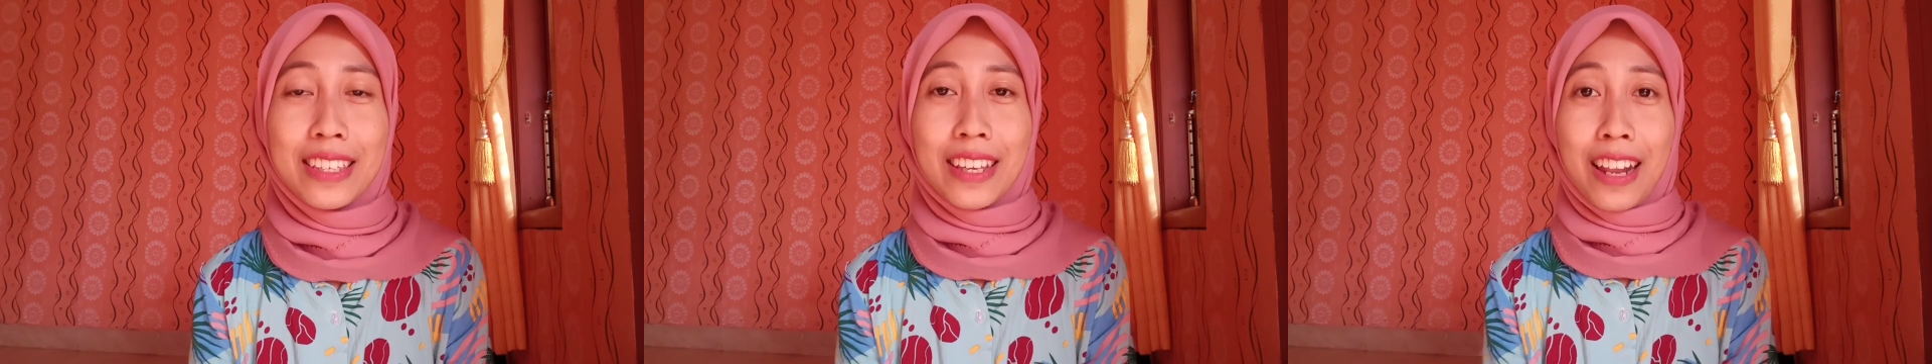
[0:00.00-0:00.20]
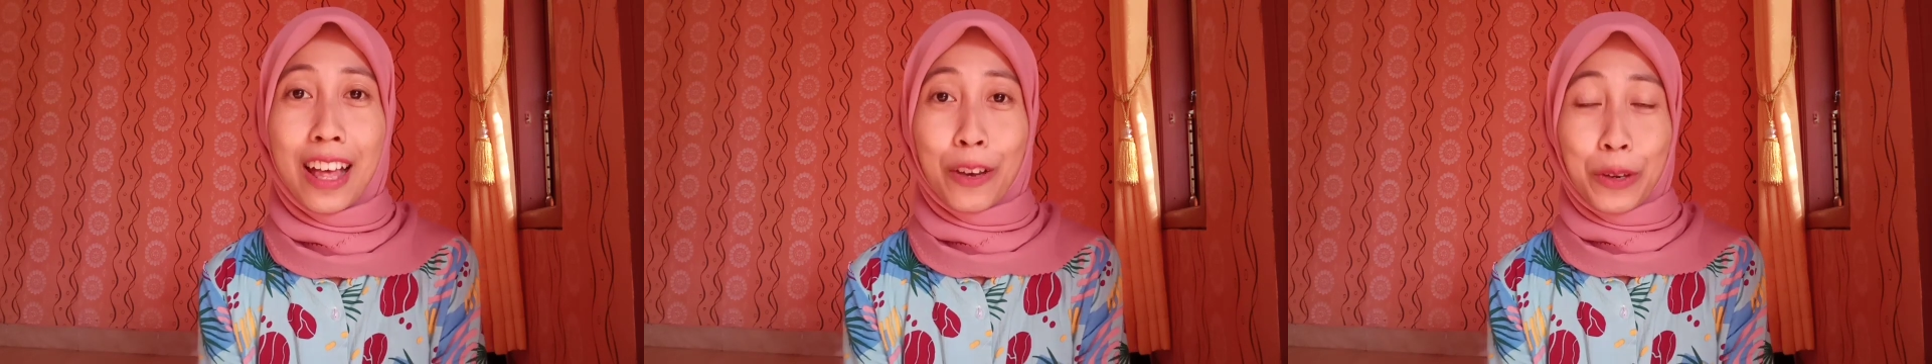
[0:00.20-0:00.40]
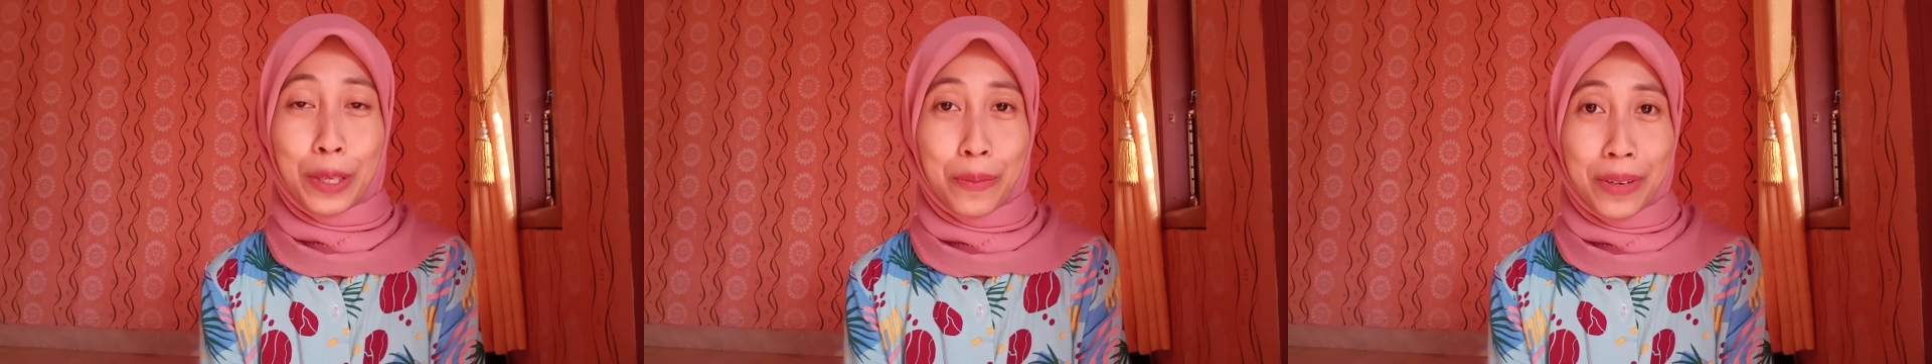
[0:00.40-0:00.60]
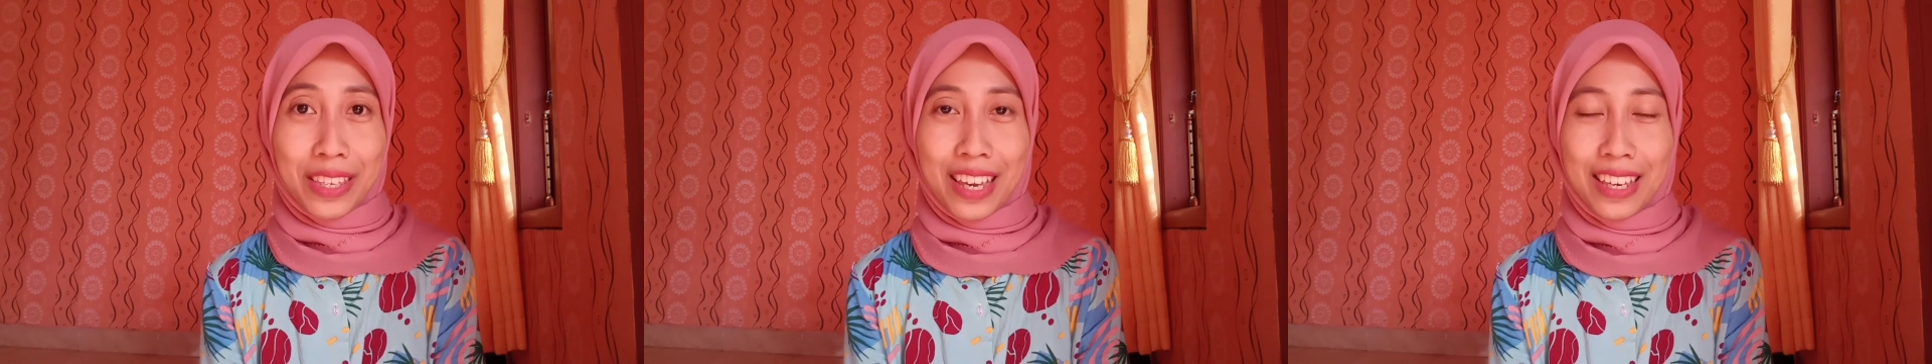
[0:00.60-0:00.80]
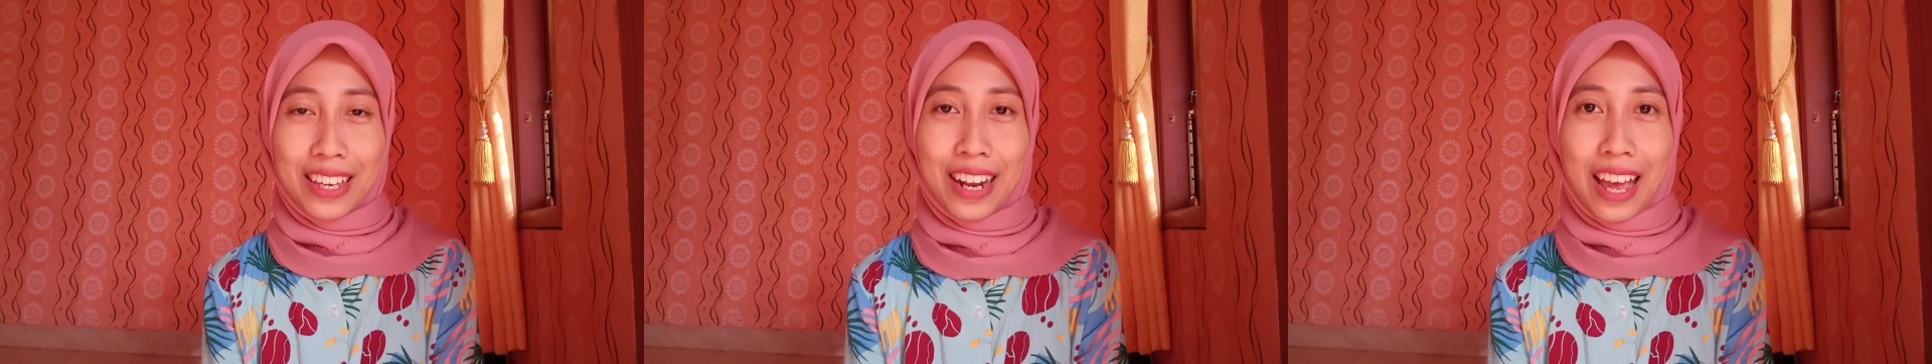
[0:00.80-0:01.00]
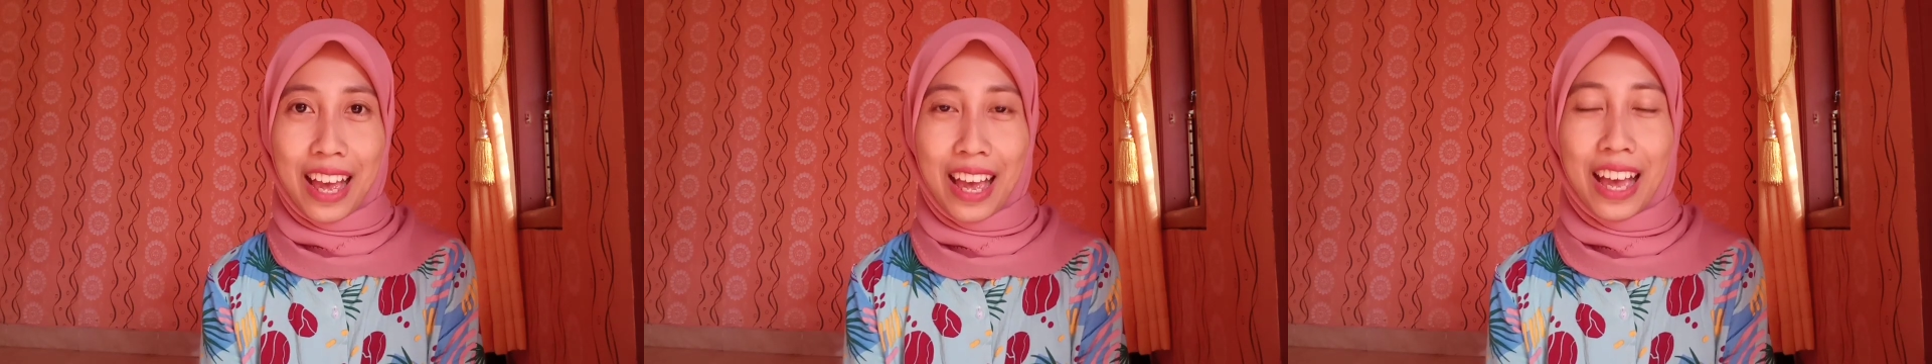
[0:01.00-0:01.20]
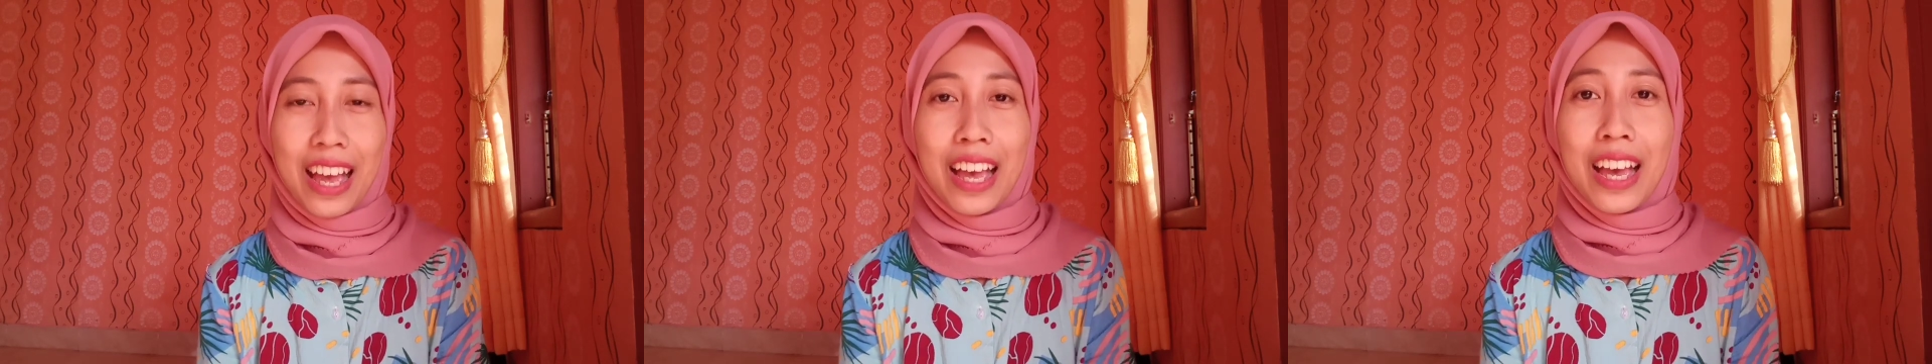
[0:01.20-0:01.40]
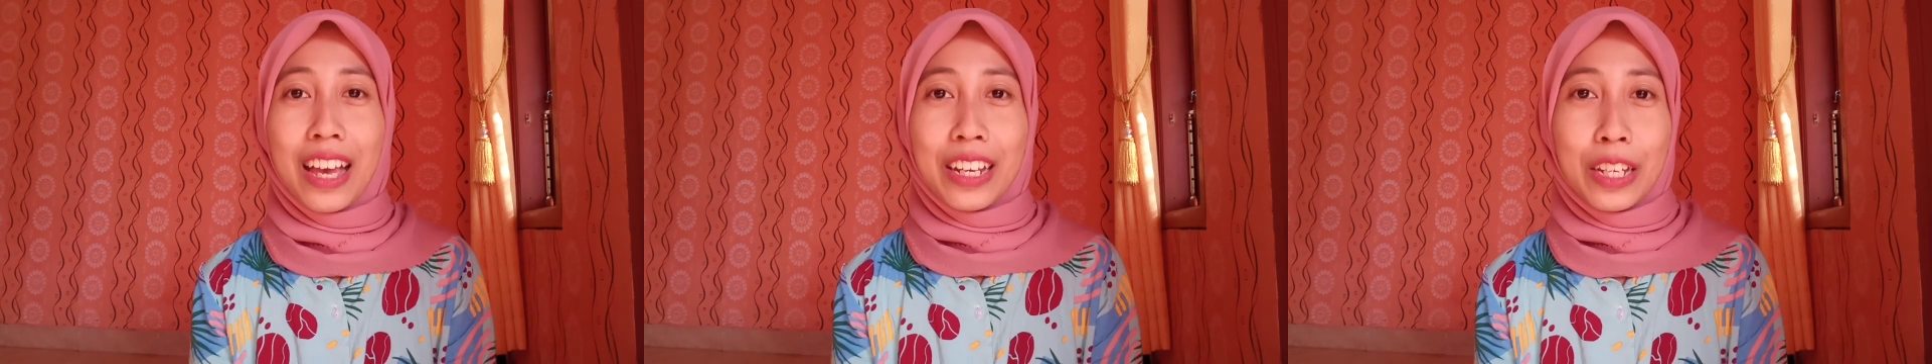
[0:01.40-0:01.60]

di channel aku Isma Jahira